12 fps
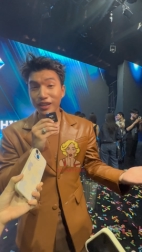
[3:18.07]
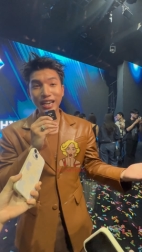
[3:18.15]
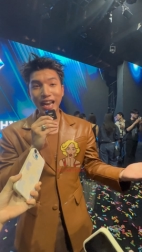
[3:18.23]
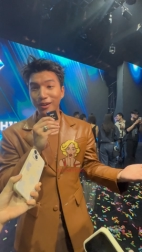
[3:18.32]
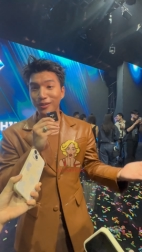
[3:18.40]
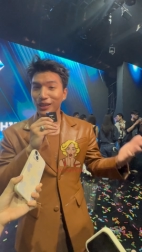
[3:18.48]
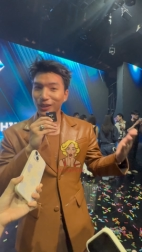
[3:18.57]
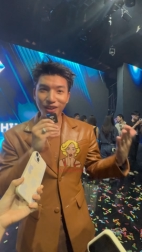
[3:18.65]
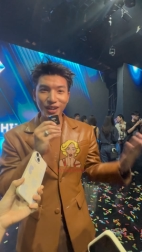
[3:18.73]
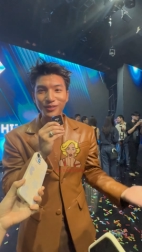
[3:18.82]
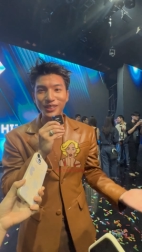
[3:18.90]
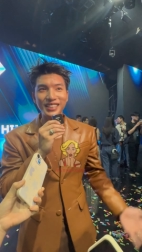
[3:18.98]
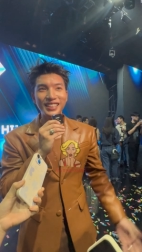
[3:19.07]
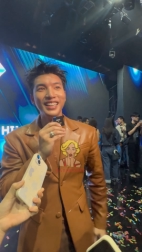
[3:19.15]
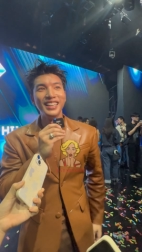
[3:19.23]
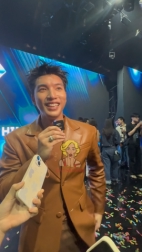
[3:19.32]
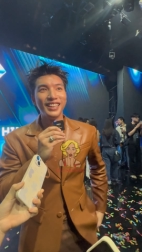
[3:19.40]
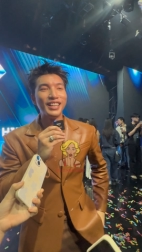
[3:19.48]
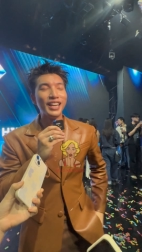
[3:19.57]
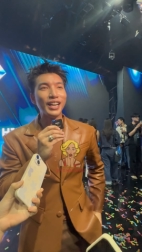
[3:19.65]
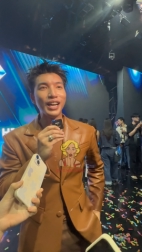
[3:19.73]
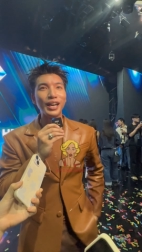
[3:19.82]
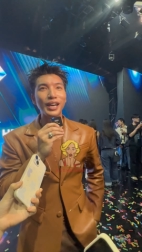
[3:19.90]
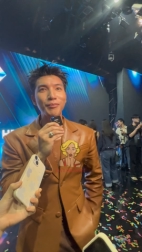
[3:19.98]
như thế nào người ta vẫn không tin nên
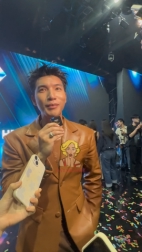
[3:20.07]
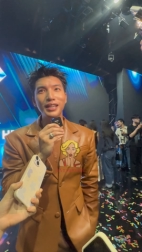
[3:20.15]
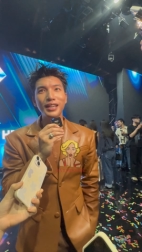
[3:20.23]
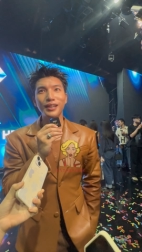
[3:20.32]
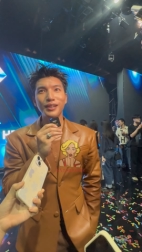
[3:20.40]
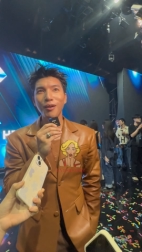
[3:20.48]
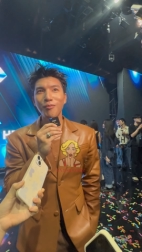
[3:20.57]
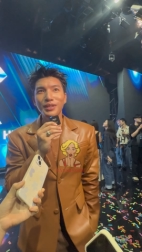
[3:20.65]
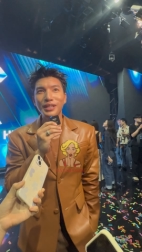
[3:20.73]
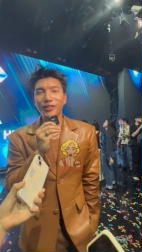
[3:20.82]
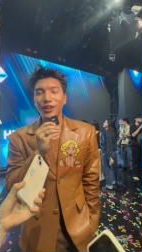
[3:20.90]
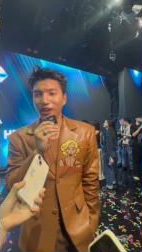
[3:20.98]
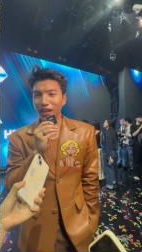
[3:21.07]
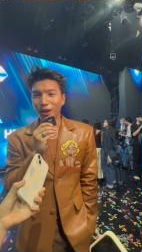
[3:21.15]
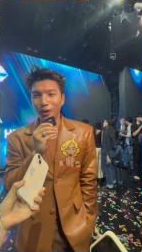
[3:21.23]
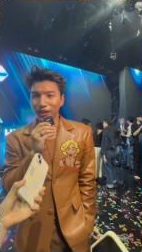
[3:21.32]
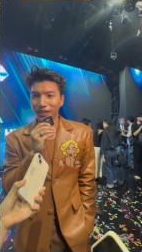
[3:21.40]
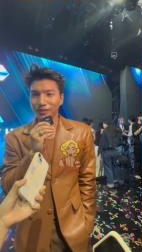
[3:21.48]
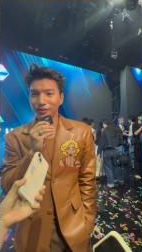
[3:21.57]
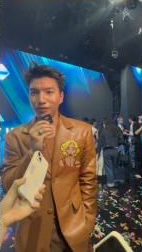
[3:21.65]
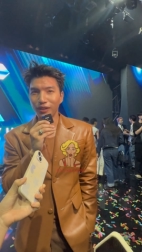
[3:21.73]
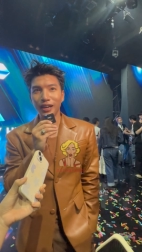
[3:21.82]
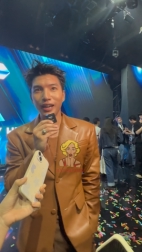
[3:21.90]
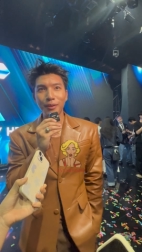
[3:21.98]
là em nghĩ là không có gì để phản hồi hết
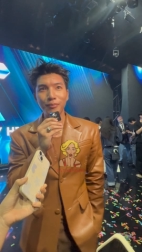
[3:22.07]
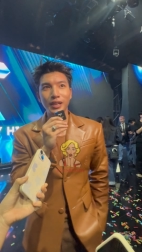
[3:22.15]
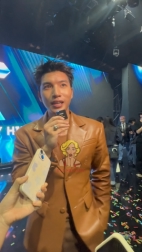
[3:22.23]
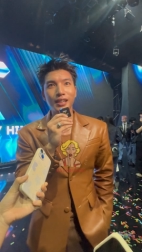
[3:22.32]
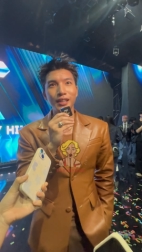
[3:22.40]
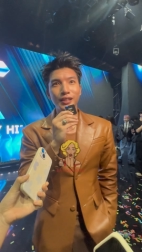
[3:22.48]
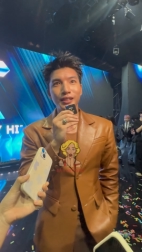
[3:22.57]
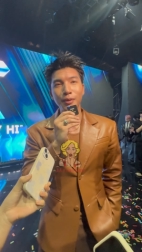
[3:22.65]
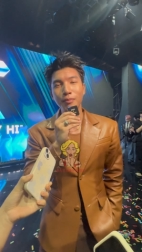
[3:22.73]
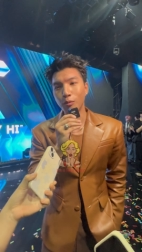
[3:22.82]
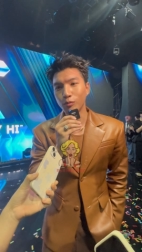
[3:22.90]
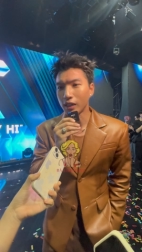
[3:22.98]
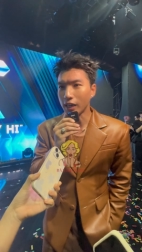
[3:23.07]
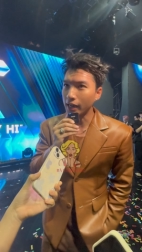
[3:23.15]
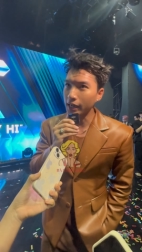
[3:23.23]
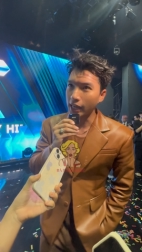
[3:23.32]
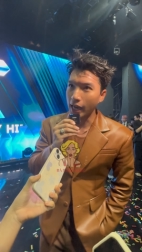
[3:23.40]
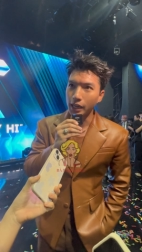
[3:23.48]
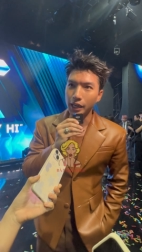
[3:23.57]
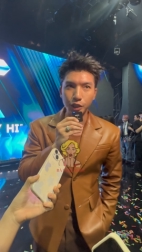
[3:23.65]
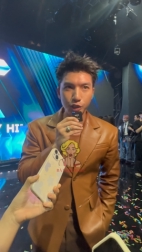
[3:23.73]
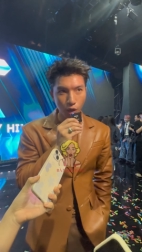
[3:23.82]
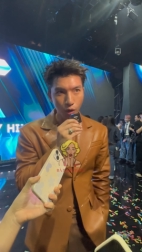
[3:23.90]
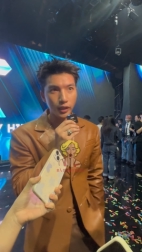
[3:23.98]
và em ờ, chỉ mong tất cả khán giả là
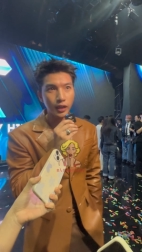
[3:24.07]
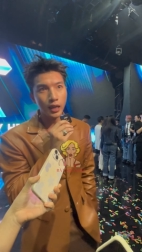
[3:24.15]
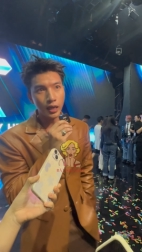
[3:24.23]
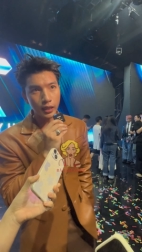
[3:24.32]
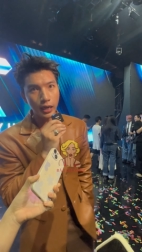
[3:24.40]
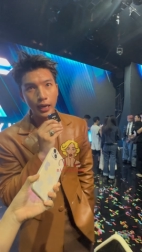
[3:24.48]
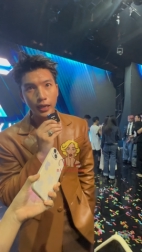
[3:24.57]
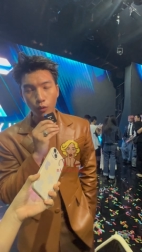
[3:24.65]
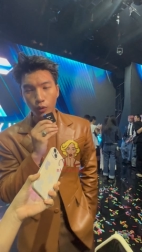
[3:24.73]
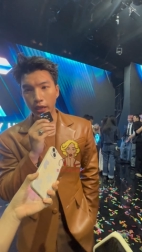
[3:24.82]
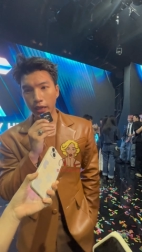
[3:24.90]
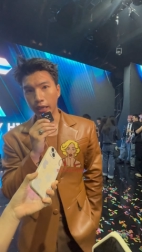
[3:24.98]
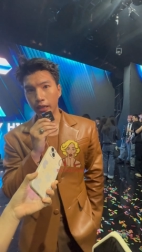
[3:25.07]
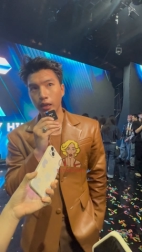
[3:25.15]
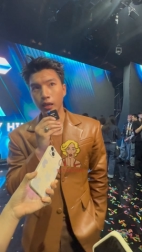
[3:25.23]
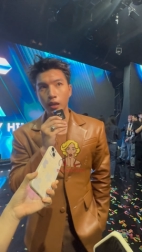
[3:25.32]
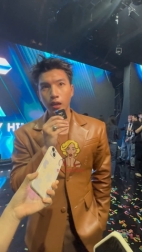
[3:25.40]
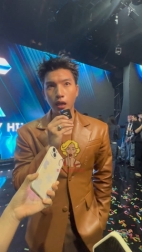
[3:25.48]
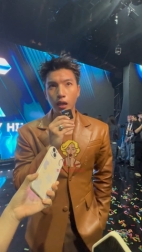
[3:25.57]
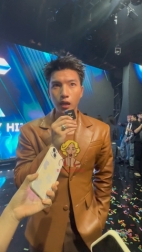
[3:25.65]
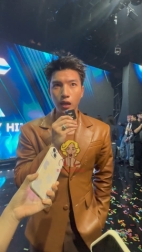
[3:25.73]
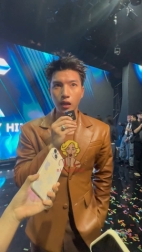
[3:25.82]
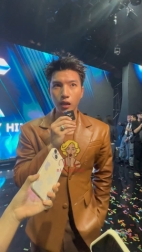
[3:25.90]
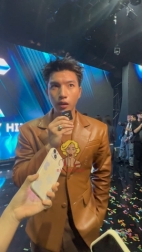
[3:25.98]
enjoy cái cuộc thi này
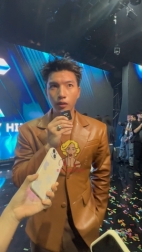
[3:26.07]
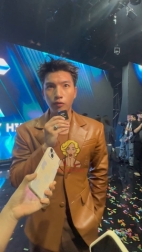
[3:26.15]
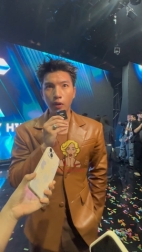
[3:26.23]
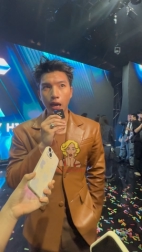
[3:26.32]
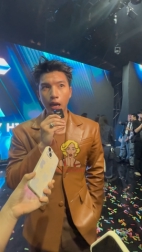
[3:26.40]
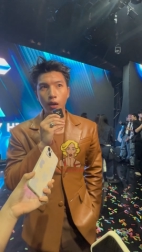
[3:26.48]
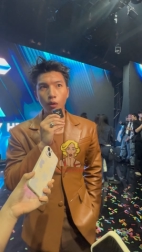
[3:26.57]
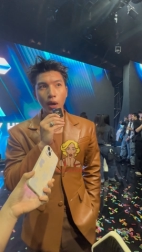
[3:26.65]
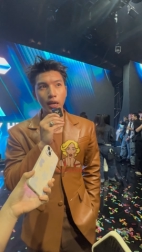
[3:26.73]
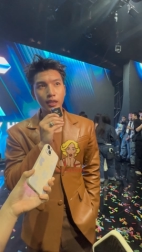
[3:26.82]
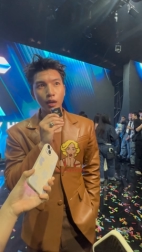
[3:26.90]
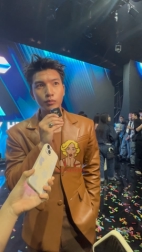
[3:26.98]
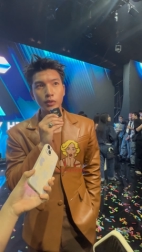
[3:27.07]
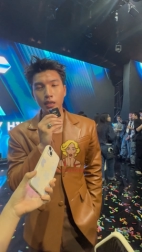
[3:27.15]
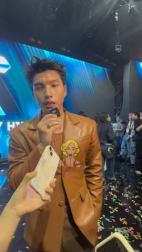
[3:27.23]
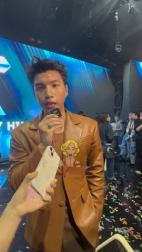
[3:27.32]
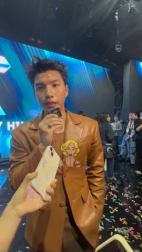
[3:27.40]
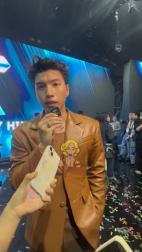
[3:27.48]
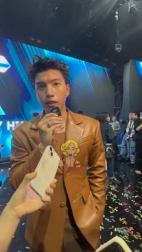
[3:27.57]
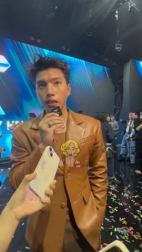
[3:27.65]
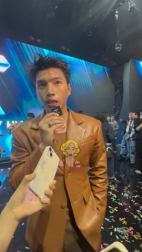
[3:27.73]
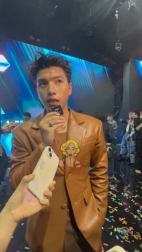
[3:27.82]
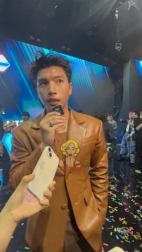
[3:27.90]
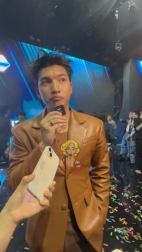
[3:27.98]
ờ, và quan trọng nhất là những
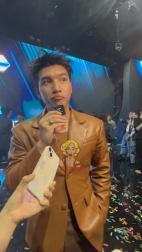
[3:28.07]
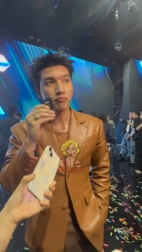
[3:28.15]
ờ,